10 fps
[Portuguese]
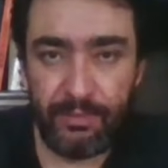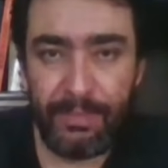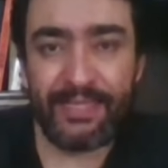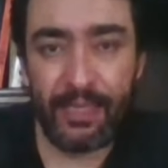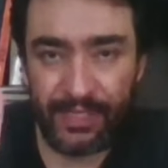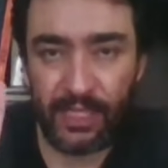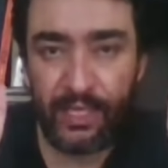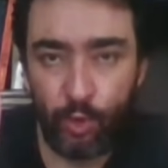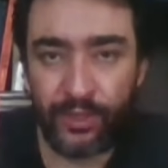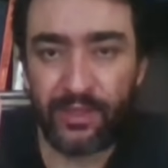né, basicamente você
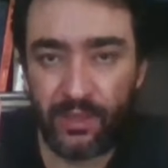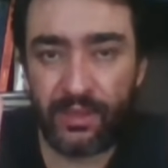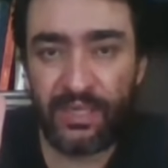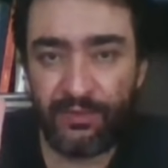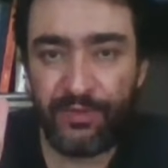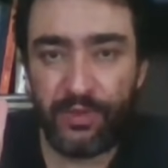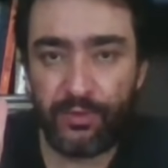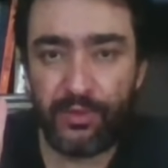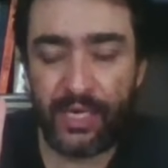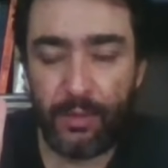tem dois grandes
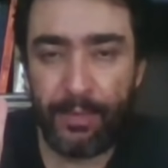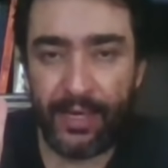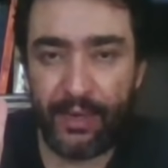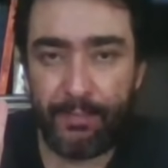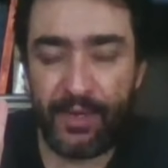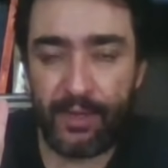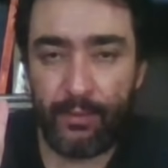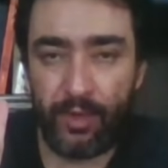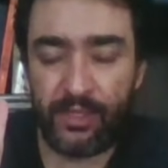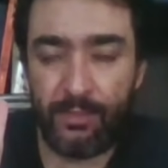desafios na campanha
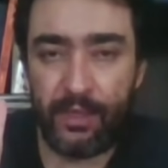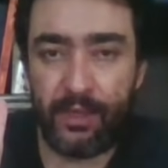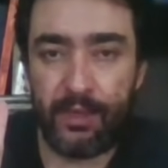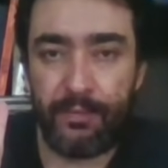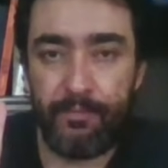norte-americana.